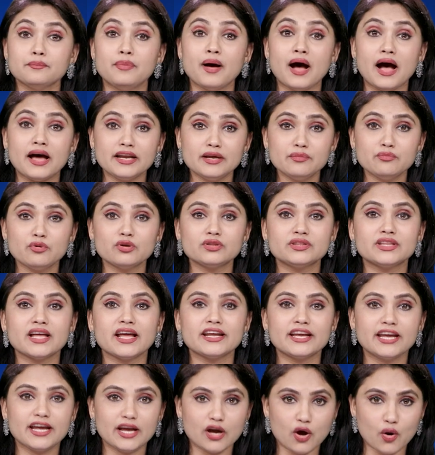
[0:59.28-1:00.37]
భారీ
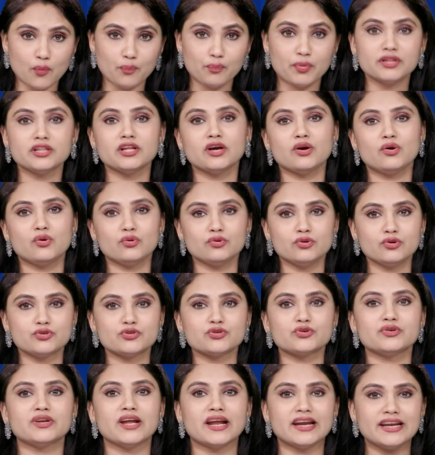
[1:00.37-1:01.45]
మొత్తానికి ఒప్పందం
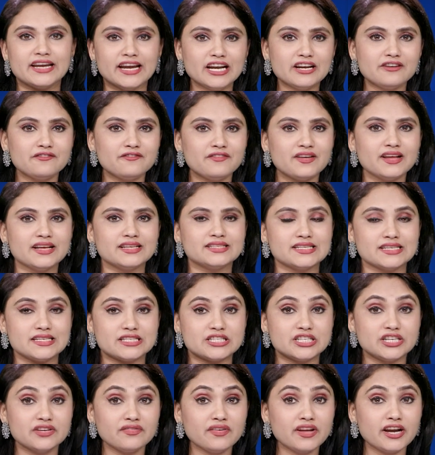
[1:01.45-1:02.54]
కుదుర్చుకున్న నెట్ఫ్లిక్స్
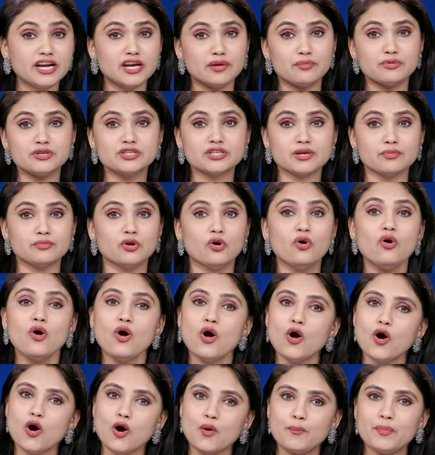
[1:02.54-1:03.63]
చివరి నిమిషంలో
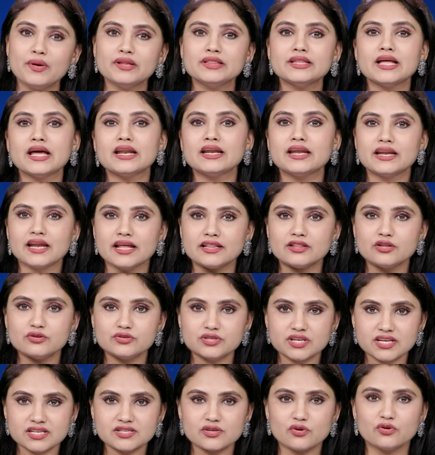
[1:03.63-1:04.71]
ఒప్పందాన్ని రద్దు
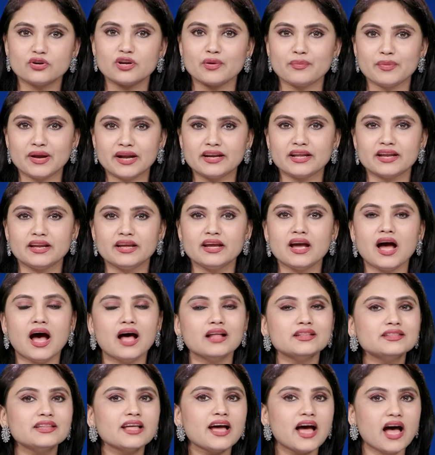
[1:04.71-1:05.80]
చేసుకోవటమేంటని
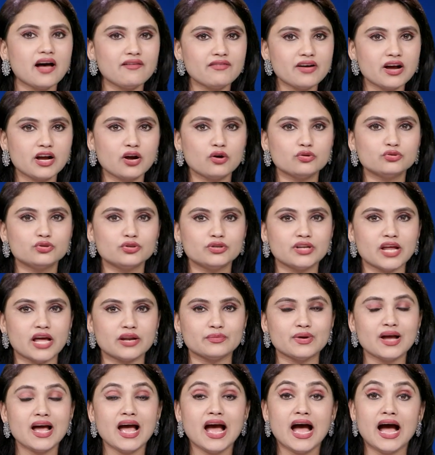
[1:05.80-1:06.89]
అంత అవాక్ అవుతున్నారు